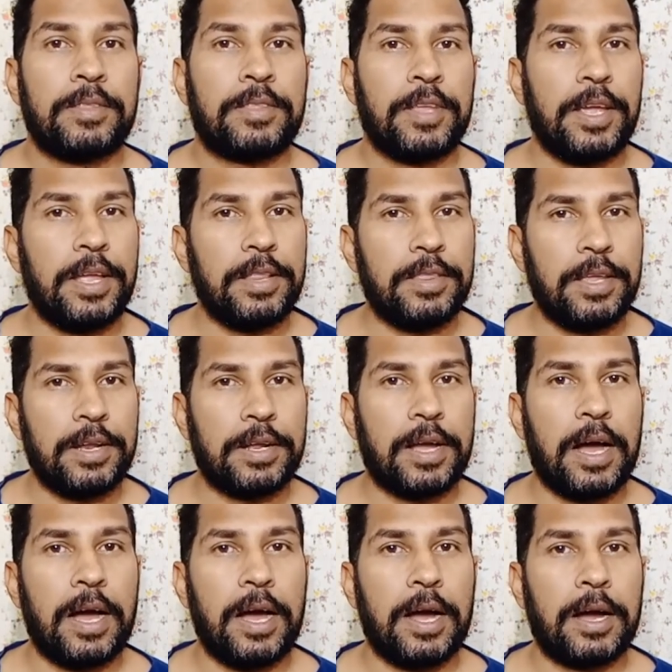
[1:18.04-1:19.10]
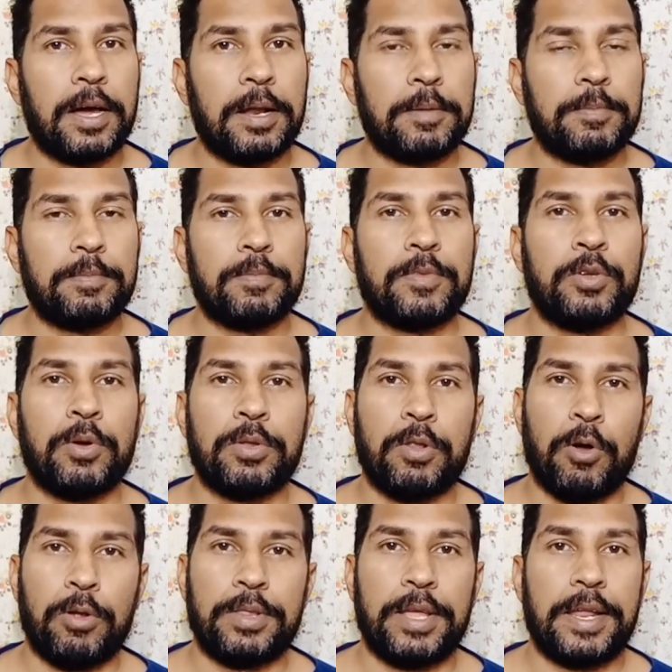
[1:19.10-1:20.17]
तीन दिन का अगर जो
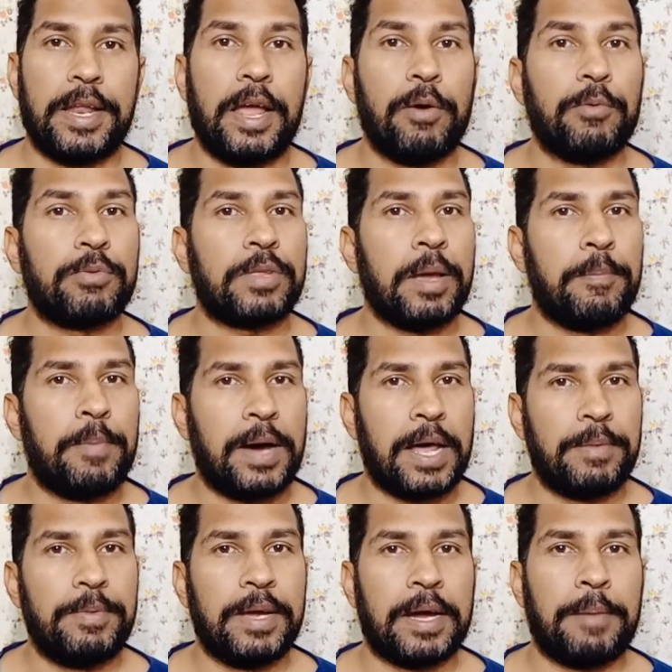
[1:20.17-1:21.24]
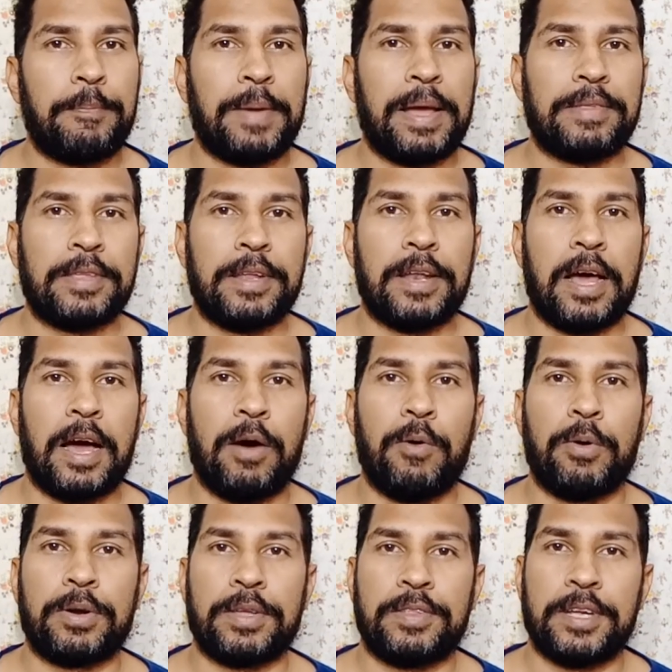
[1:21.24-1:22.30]
लोन दे रहे हैं उसके बाद भी अगर पैसे ना
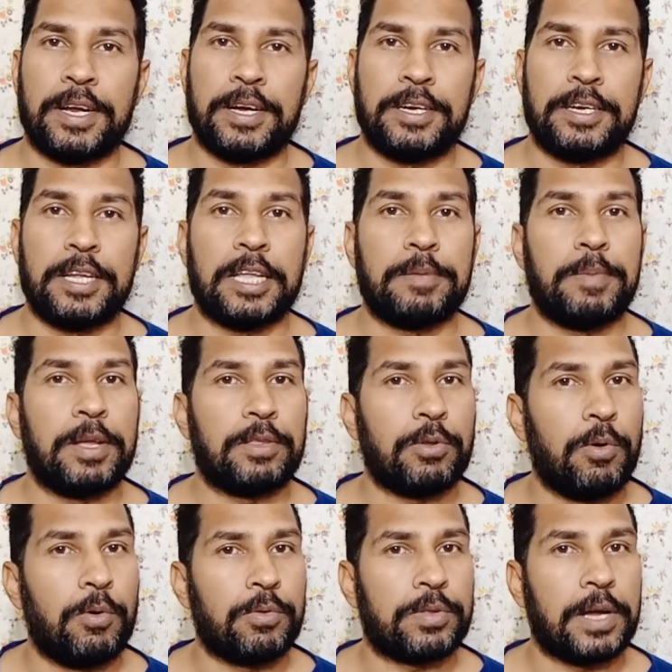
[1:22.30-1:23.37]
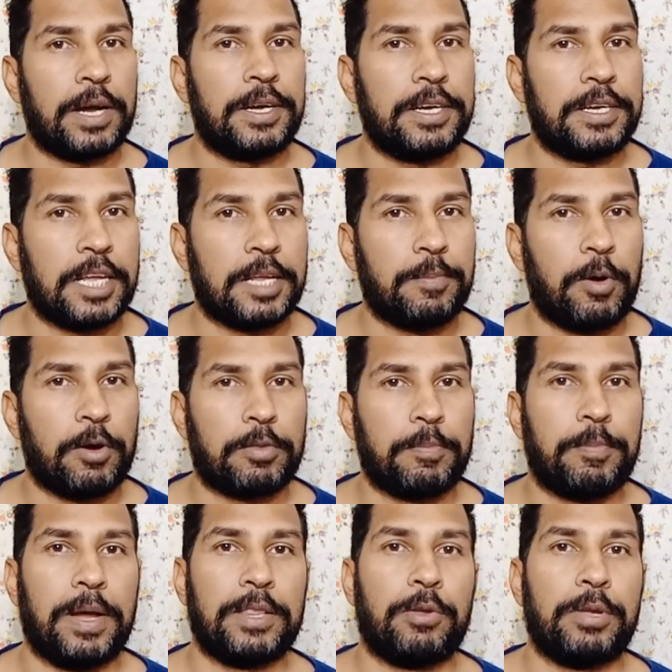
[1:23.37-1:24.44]
हो किसी के डीटीएच में तो उसका डीटीएच बॉक्स
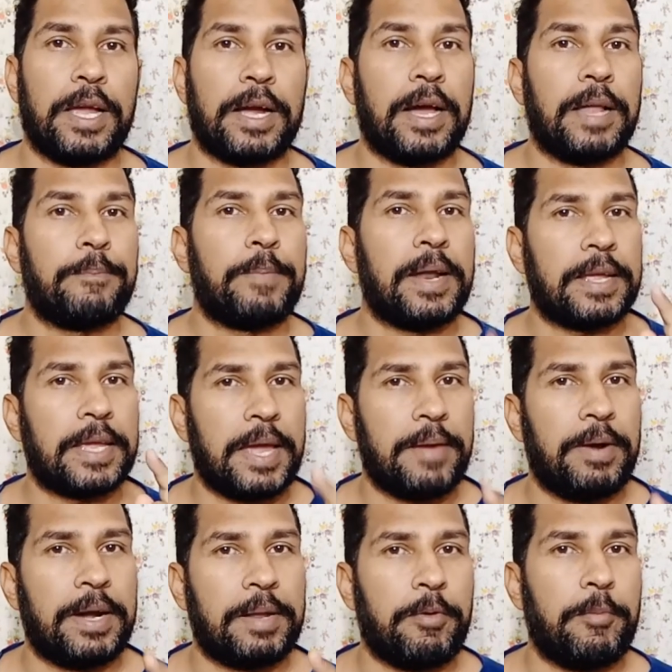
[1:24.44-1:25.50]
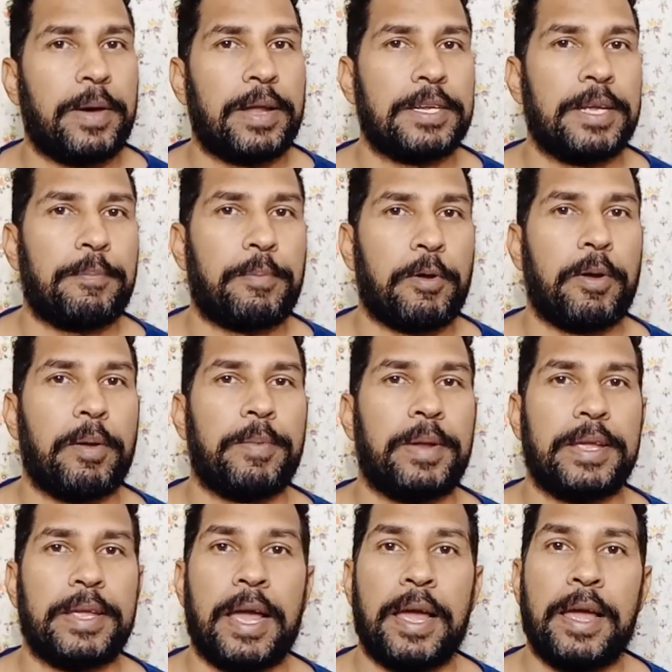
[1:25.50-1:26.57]
बंद हो जाएगा पर केबल टीवी पर यह प्रॉब्लम
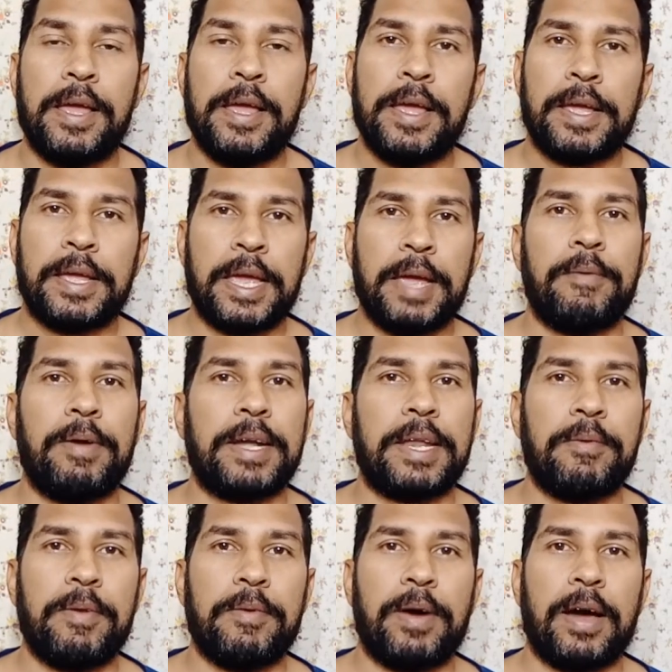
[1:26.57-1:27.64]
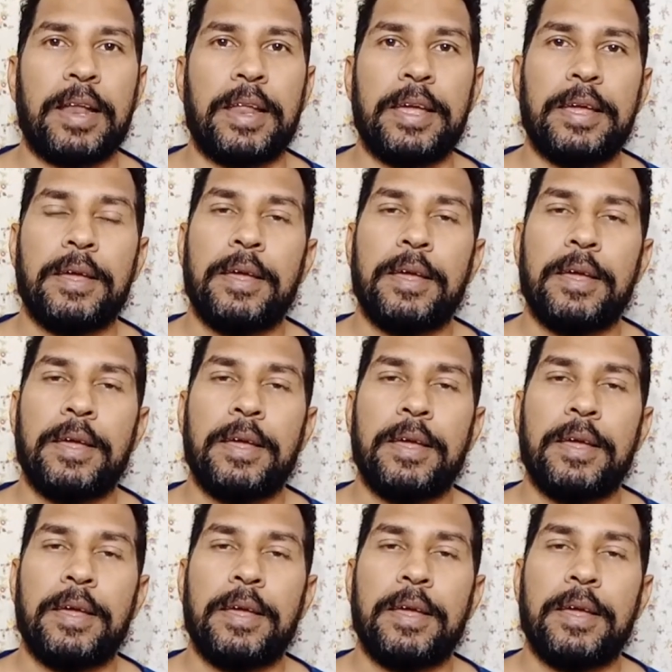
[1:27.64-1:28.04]
नहीं है केबल टीवी वाले